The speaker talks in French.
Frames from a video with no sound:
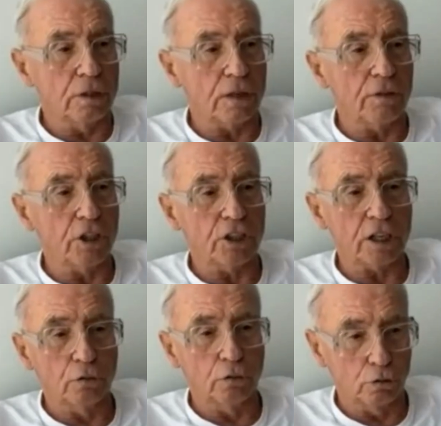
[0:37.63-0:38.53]
Vous avez
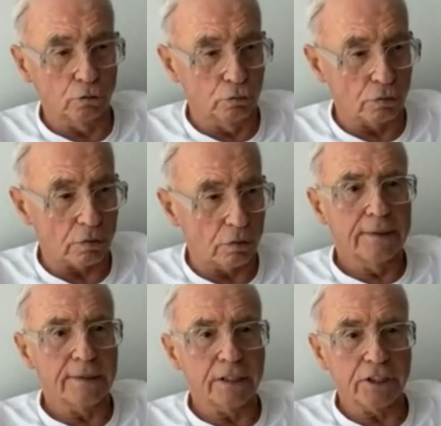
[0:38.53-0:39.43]
chaque jour
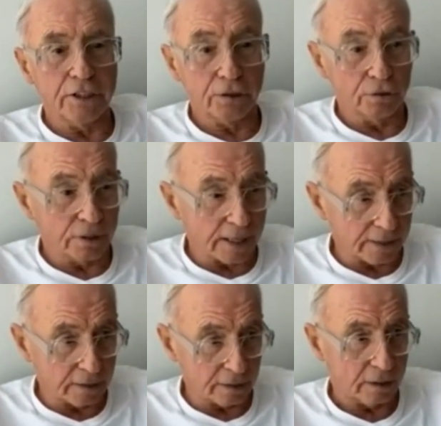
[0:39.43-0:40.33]
les énergies
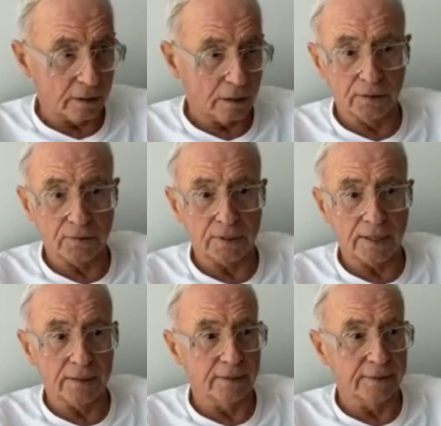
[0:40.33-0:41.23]
secrètes des saints
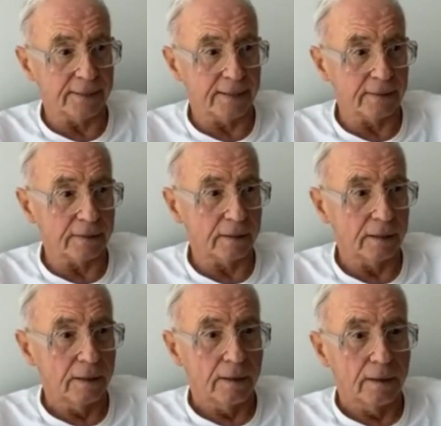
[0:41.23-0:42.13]
et des saintes,
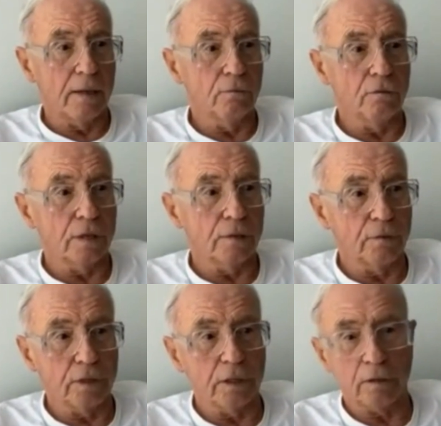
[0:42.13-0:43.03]
et vous
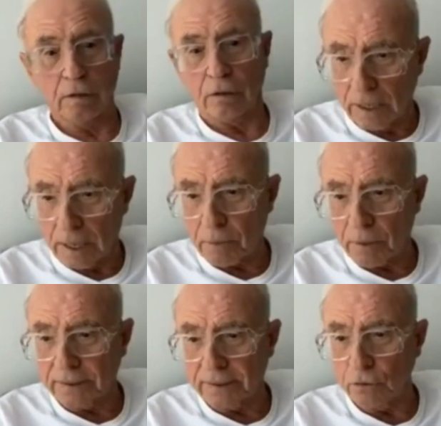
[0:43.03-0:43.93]
avez la
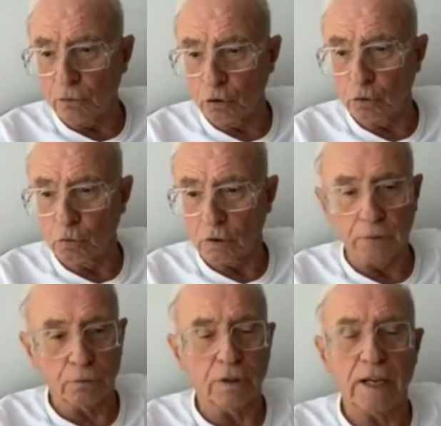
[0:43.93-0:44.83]
pensée du jour qu'il
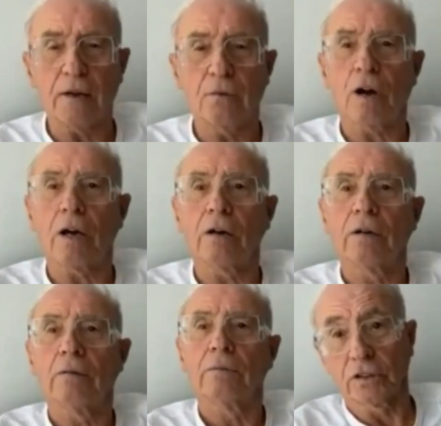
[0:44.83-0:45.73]
faudrait avoir.
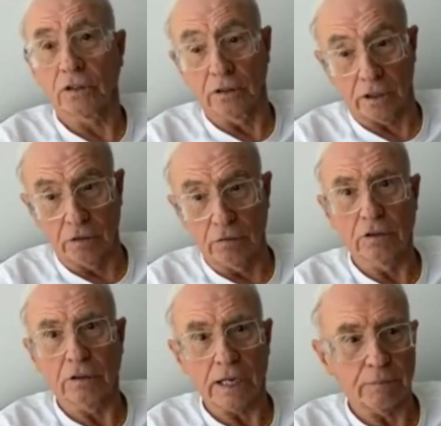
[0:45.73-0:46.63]
C'est un travail
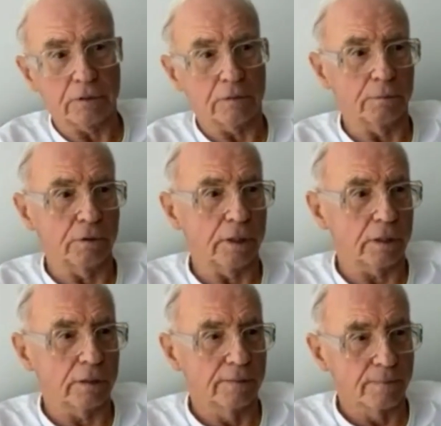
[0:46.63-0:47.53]
considérable ça m'a pris,
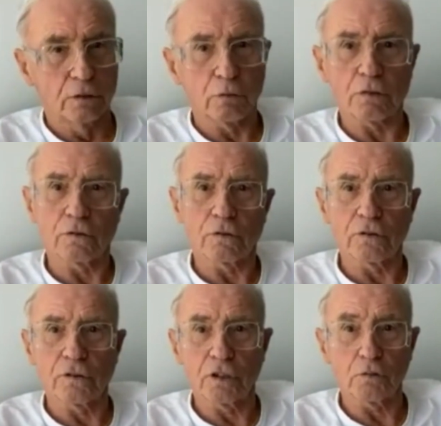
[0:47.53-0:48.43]

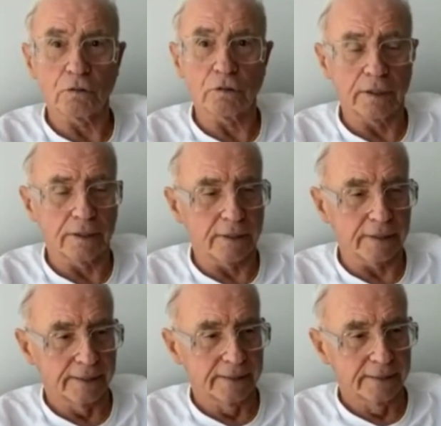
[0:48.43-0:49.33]
365 hein. jours dans une année. Hein.
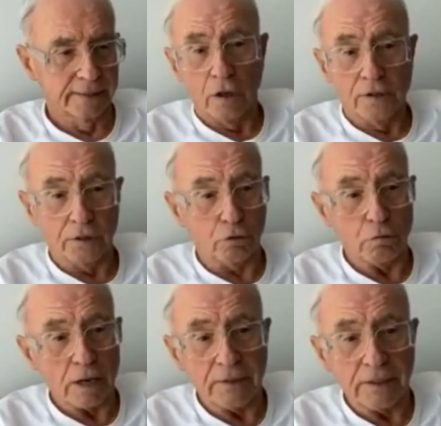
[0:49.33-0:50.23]
C'est une
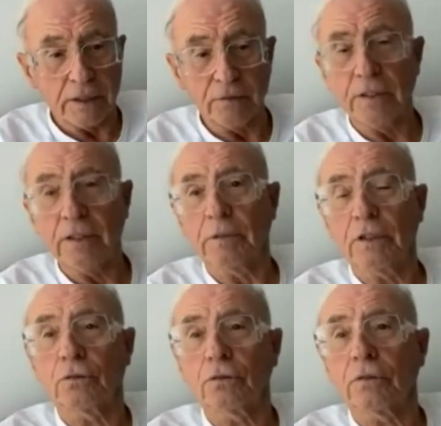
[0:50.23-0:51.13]
merveille divine, bien
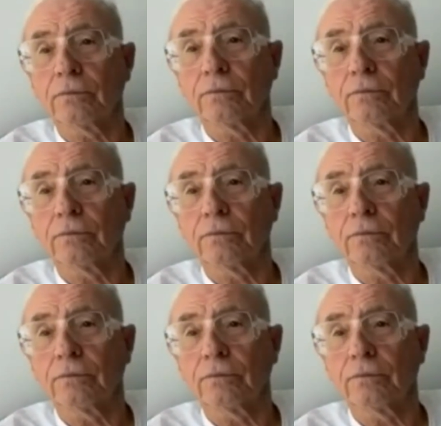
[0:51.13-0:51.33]
sûr.